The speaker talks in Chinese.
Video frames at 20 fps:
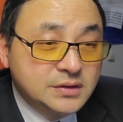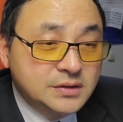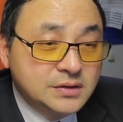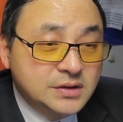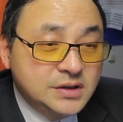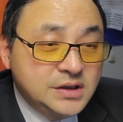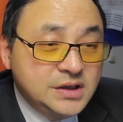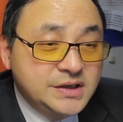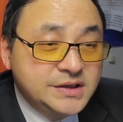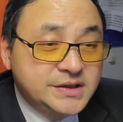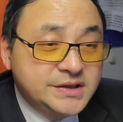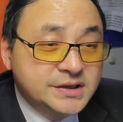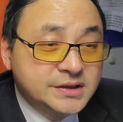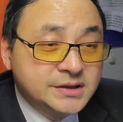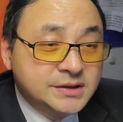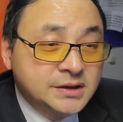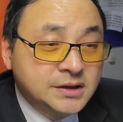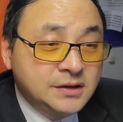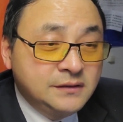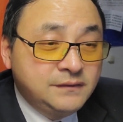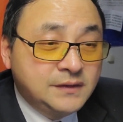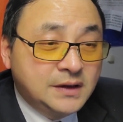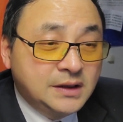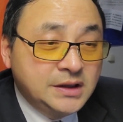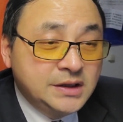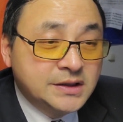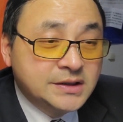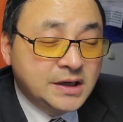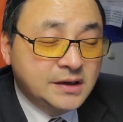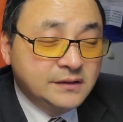疫情和房
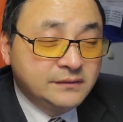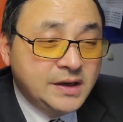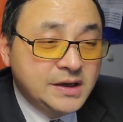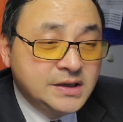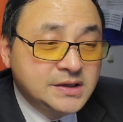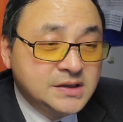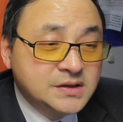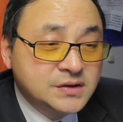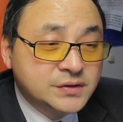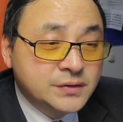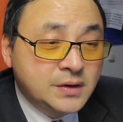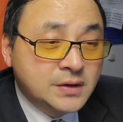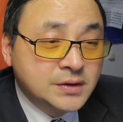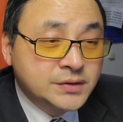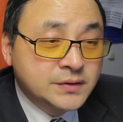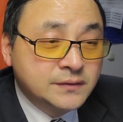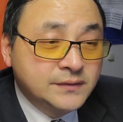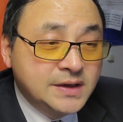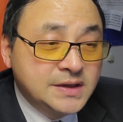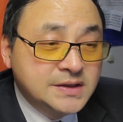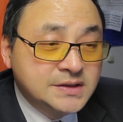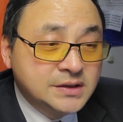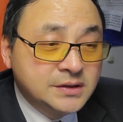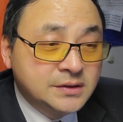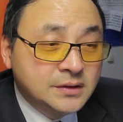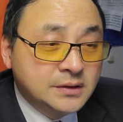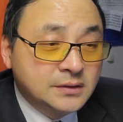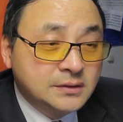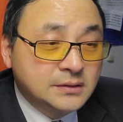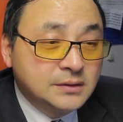地产危机双重危机
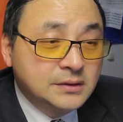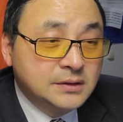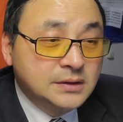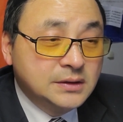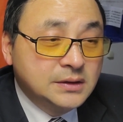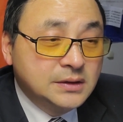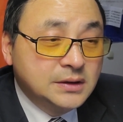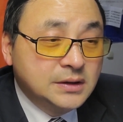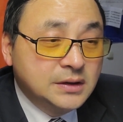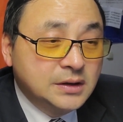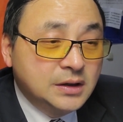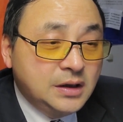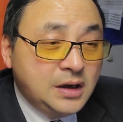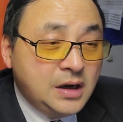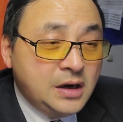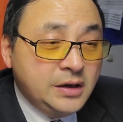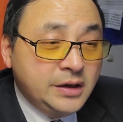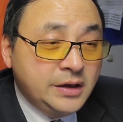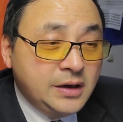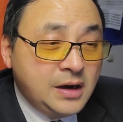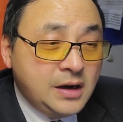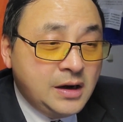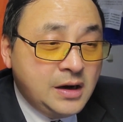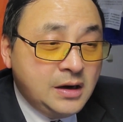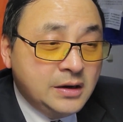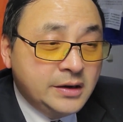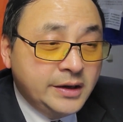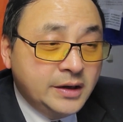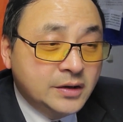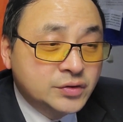后，二零二二
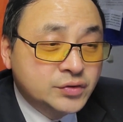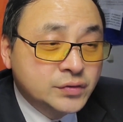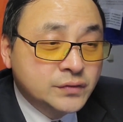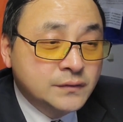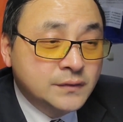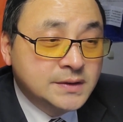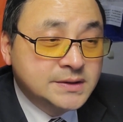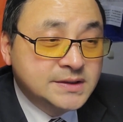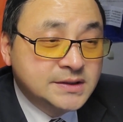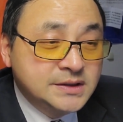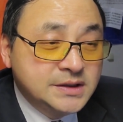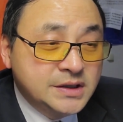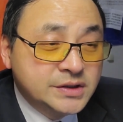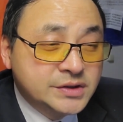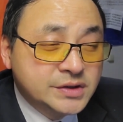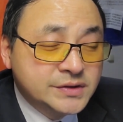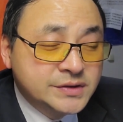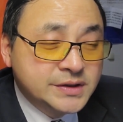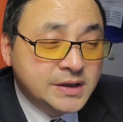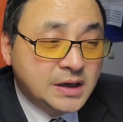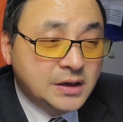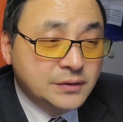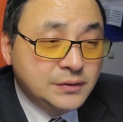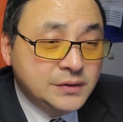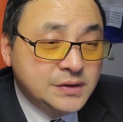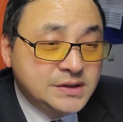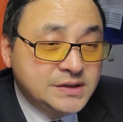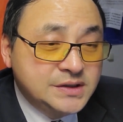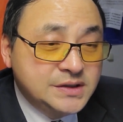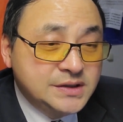年中国经济增长
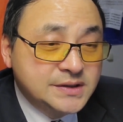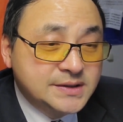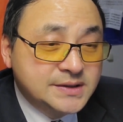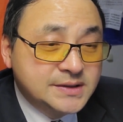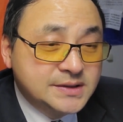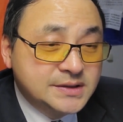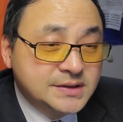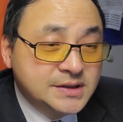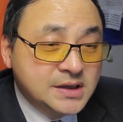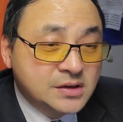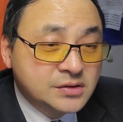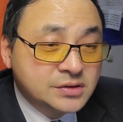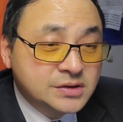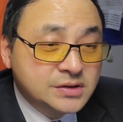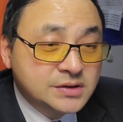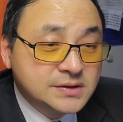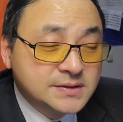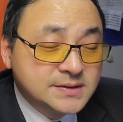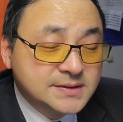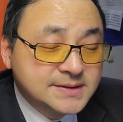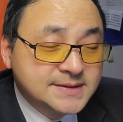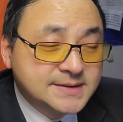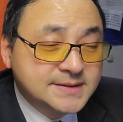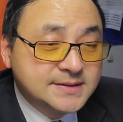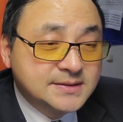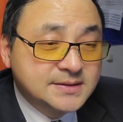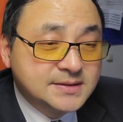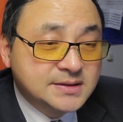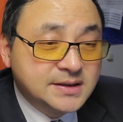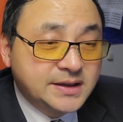预计将是
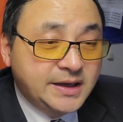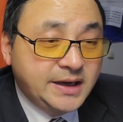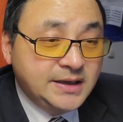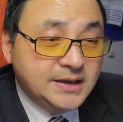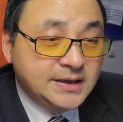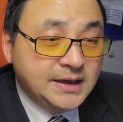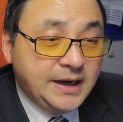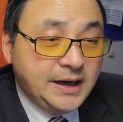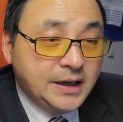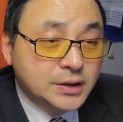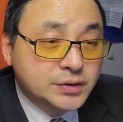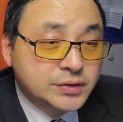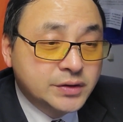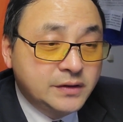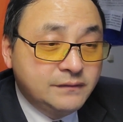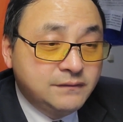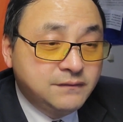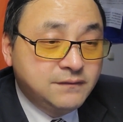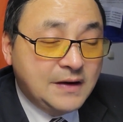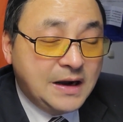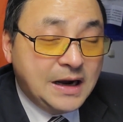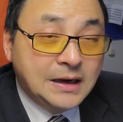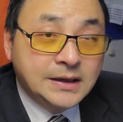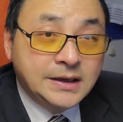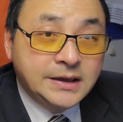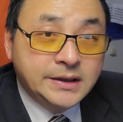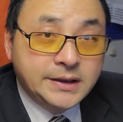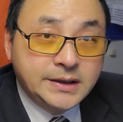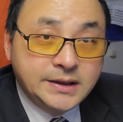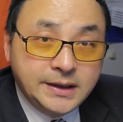四十年以来最乏
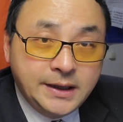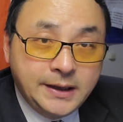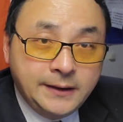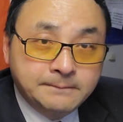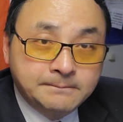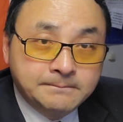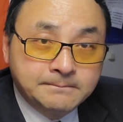力的一年，